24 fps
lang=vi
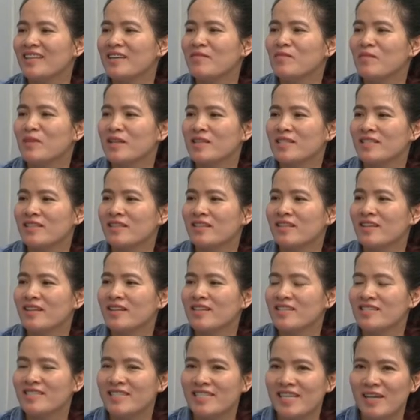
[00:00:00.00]
nhân viên
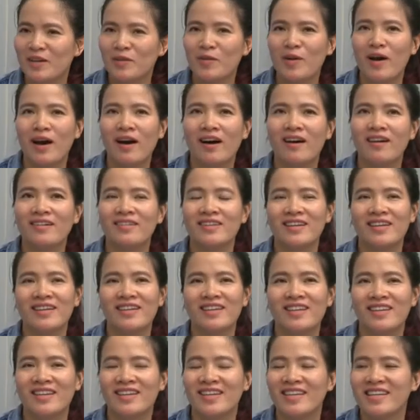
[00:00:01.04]
sale đó
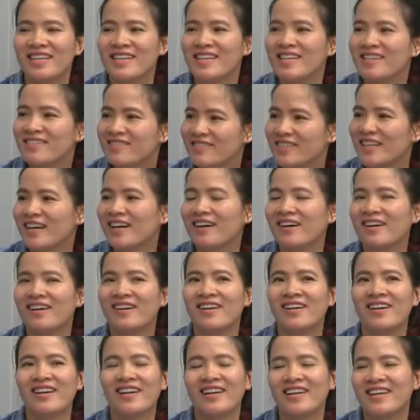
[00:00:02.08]
thì hiện giờ
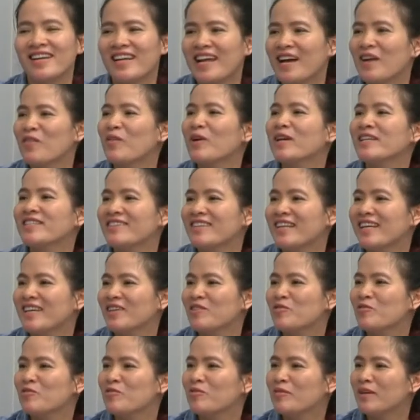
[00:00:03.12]
đã quay trở lại
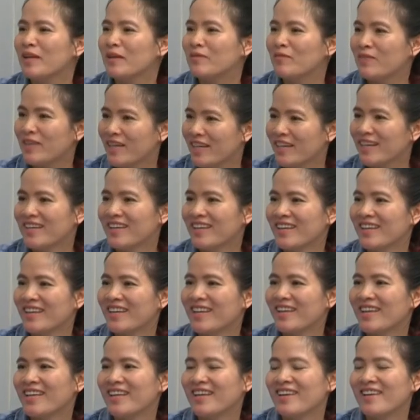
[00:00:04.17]
cô cô làm việc
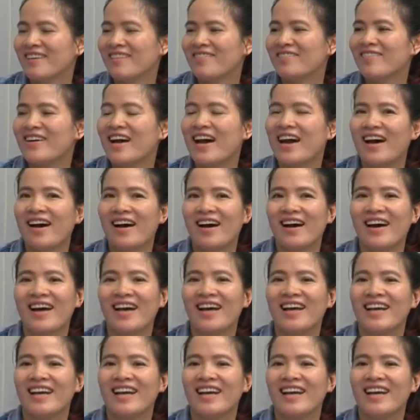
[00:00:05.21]
và